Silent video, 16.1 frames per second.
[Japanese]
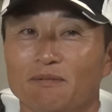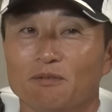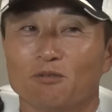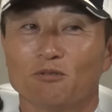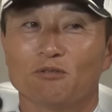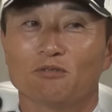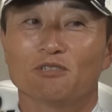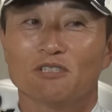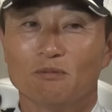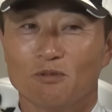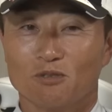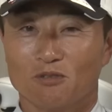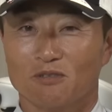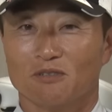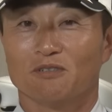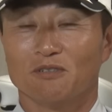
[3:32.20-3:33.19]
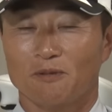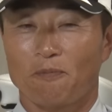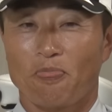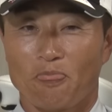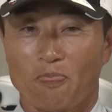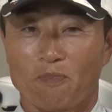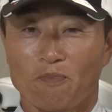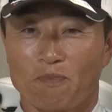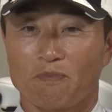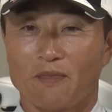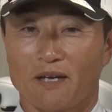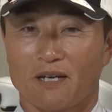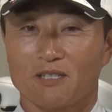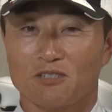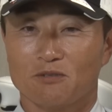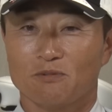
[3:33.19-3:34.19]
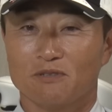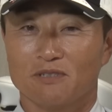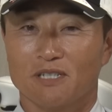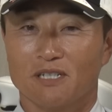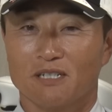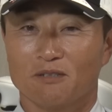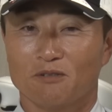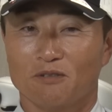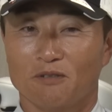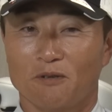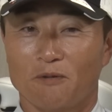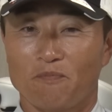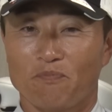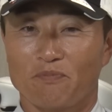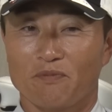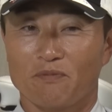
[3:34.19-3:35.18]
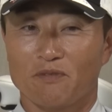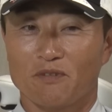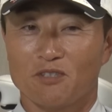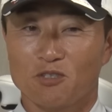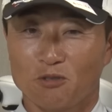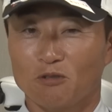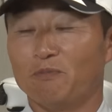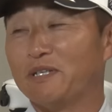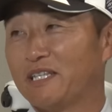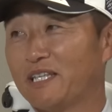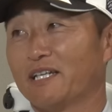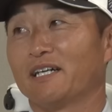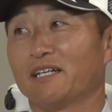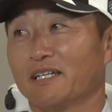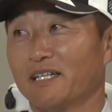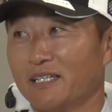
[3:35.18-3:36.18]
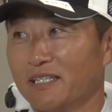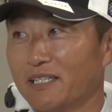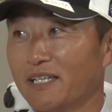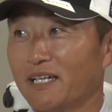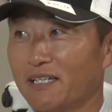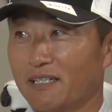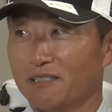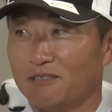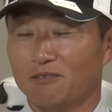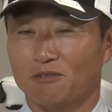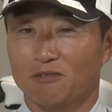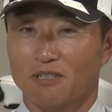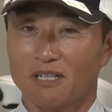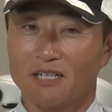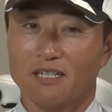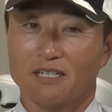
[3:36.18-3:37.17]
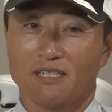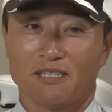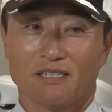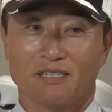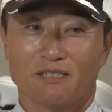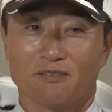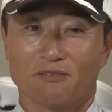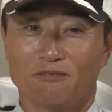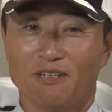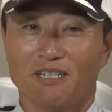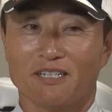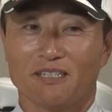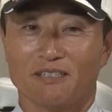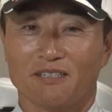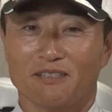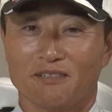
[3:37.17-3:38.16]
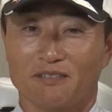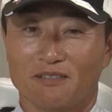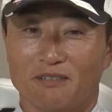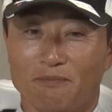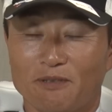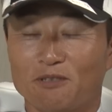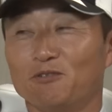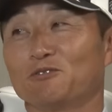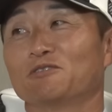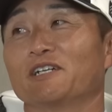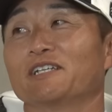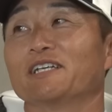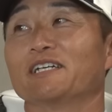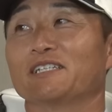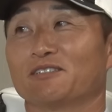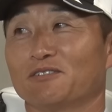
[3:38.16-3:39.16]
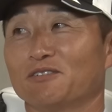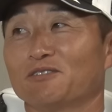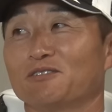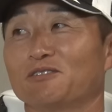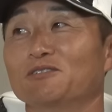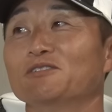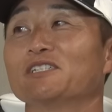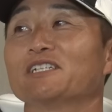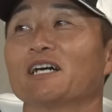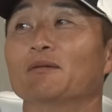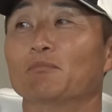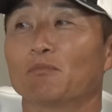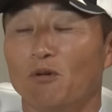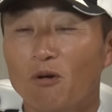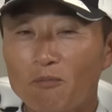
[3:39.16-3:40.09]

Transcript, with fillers: はい、どうしてもそのなんか自分がこう超ベテラン感であるとかはやっぱ拭えないです空気感を。